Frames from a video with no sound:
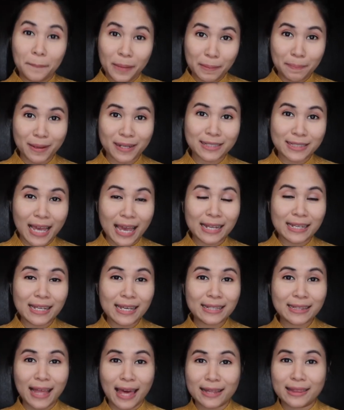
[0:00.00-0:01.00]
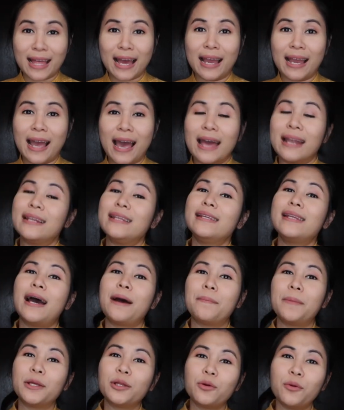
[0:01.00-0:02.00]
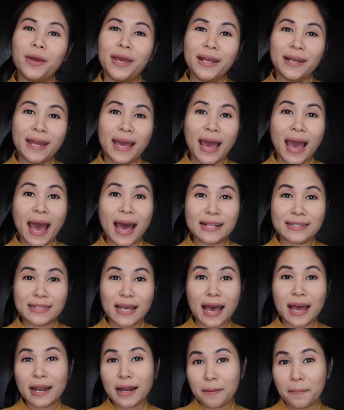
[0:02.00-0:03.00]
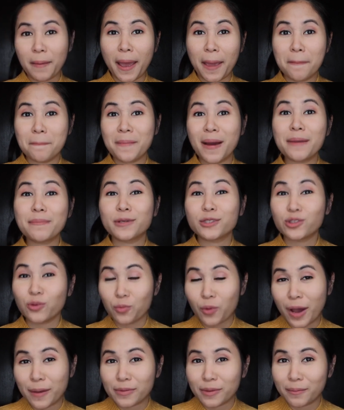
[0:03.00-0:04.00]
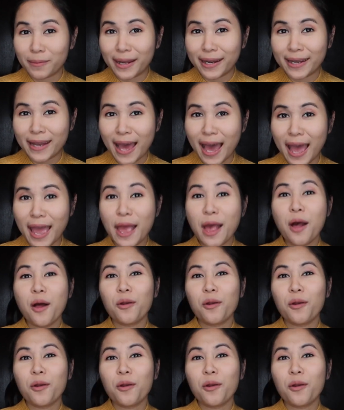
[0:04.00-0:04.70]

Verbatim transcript: มีปัจจัยที่แตกต่างกันที่ทำให้ตัวเองเนี่ย อาจจะทำไมไม่ประสบความสำเร็จได้